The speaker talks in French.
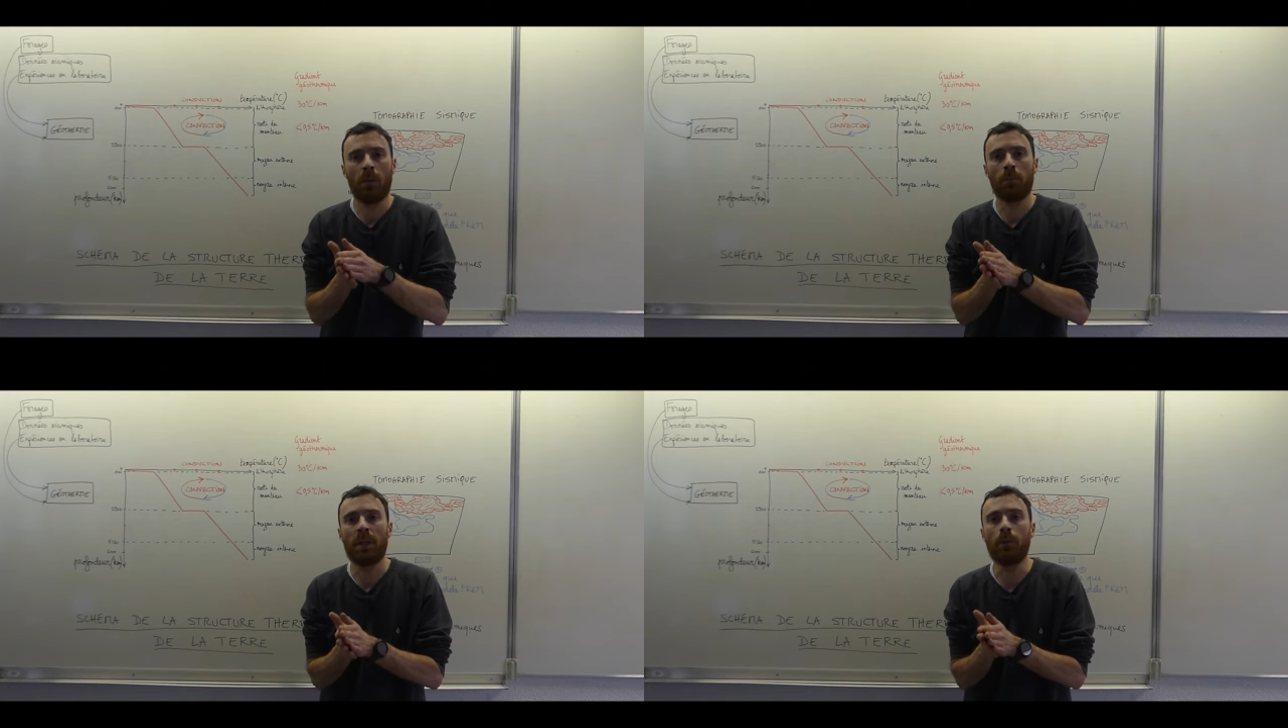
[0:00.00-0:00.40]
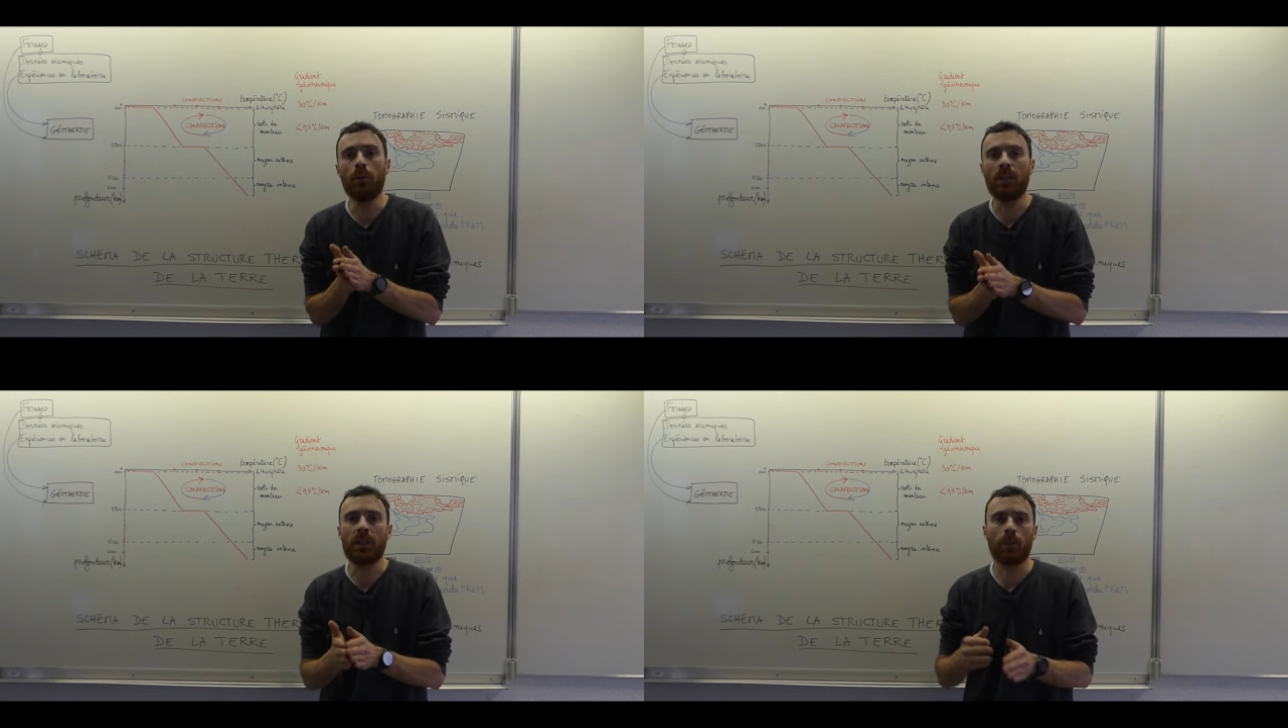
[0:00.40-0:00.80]
mais
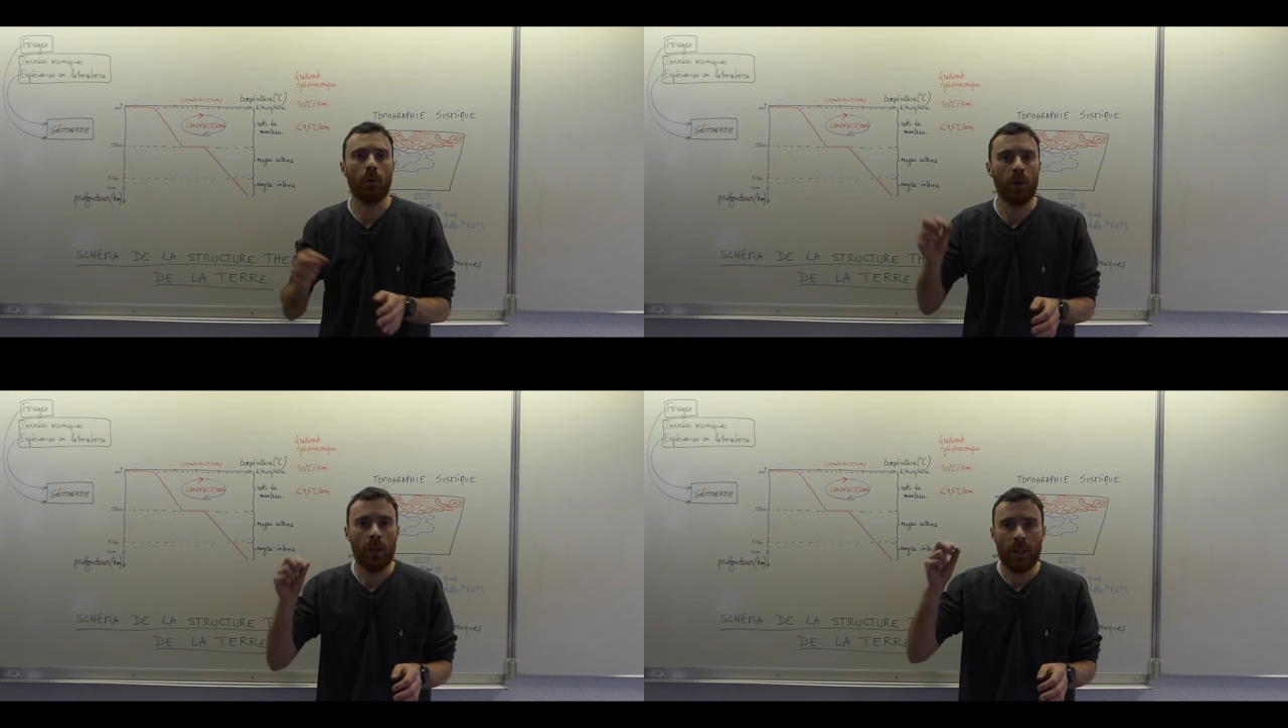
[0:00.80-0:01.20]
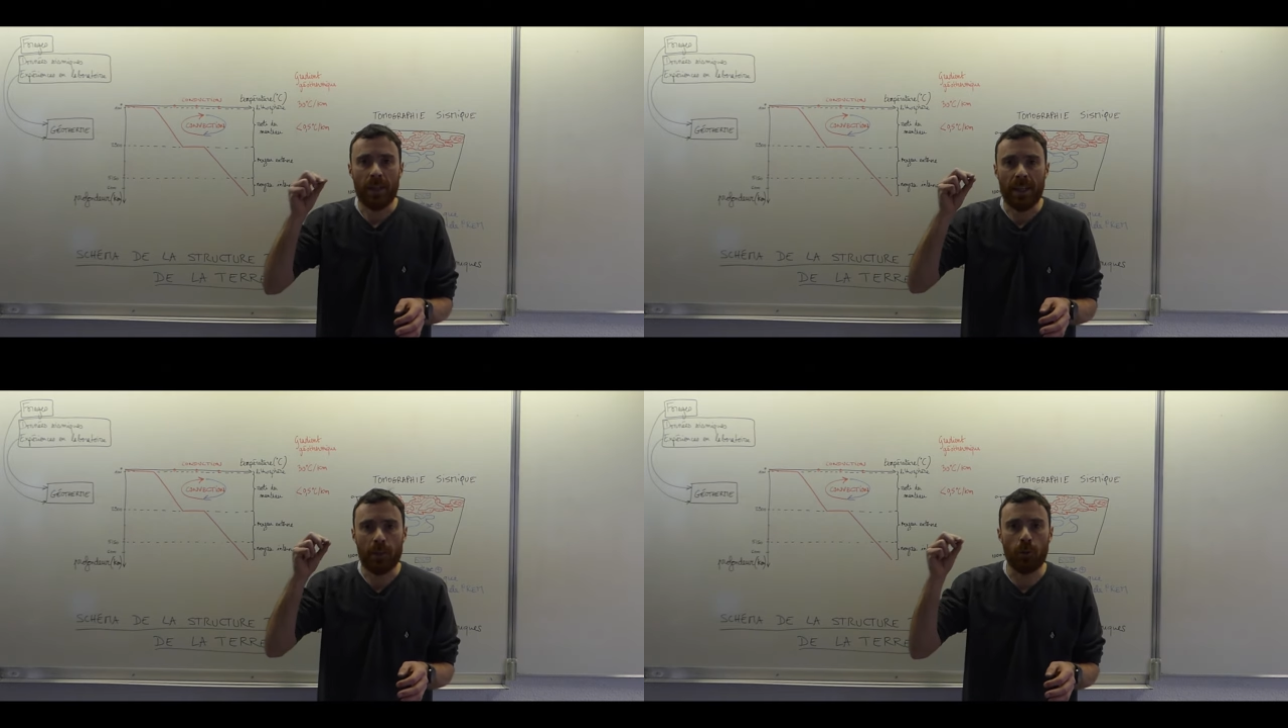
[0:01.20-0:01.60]
uniquement
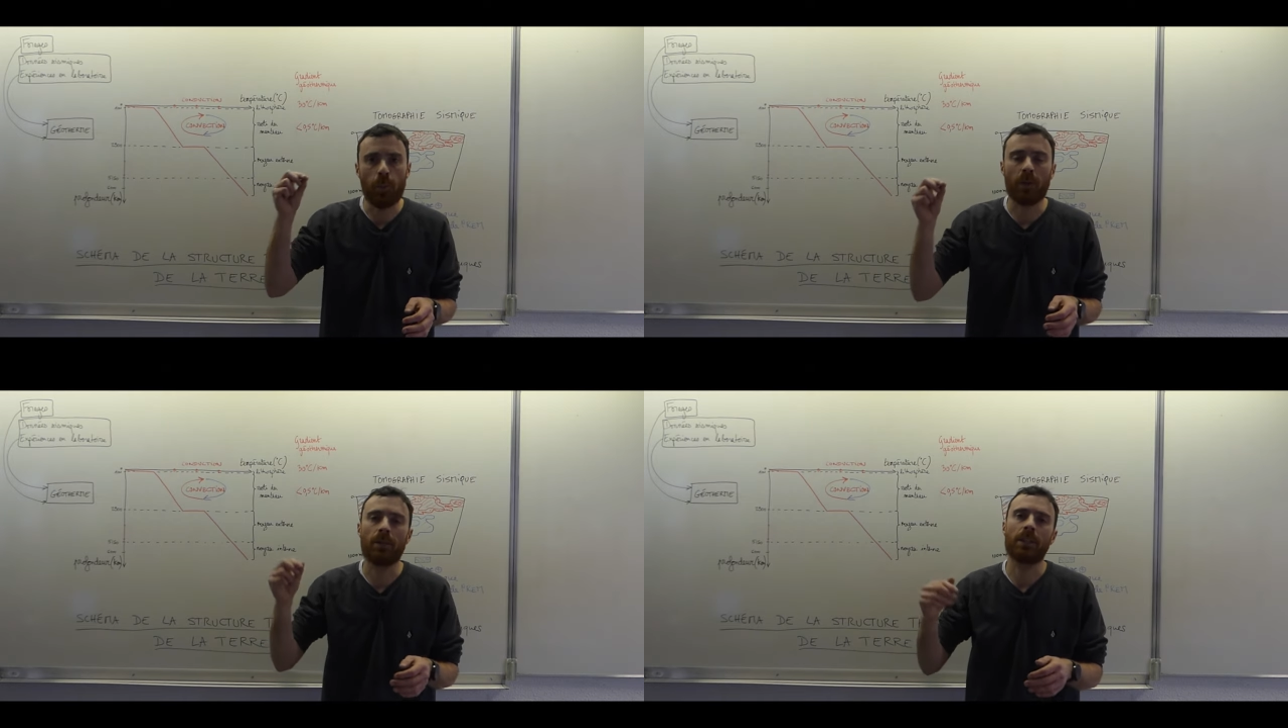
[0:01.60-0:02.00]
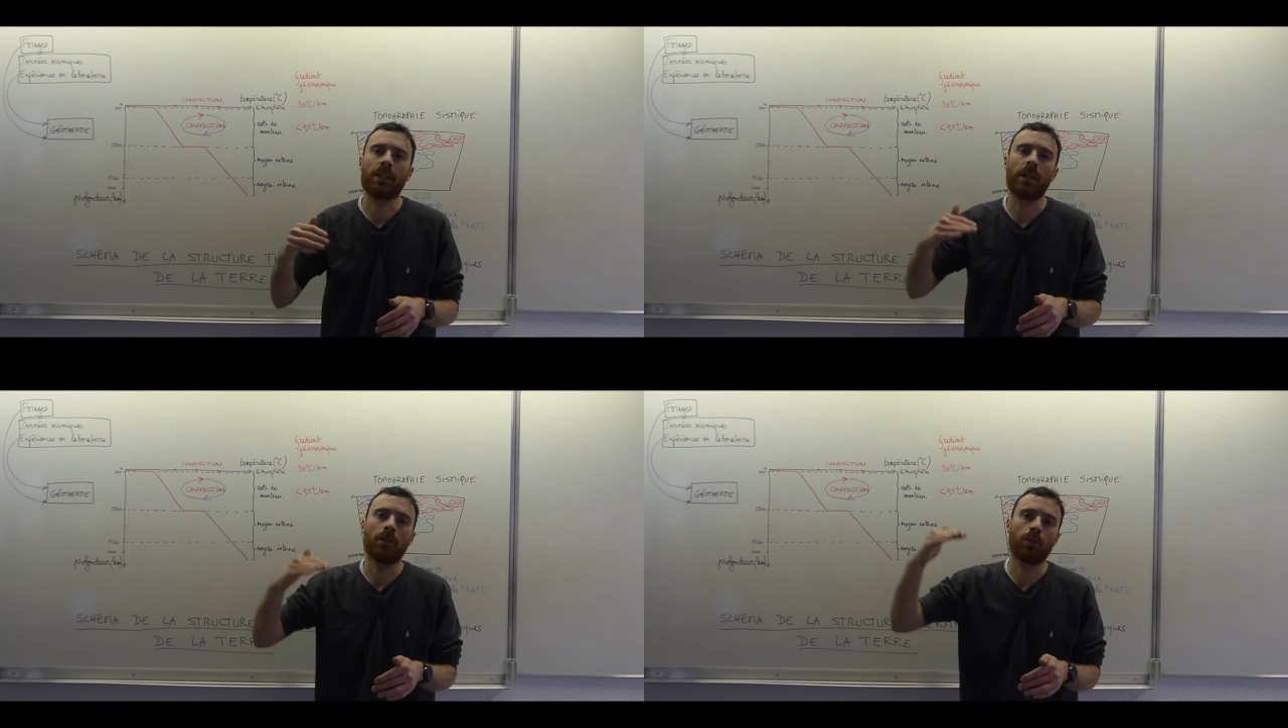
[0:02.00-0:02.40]
très superficielles,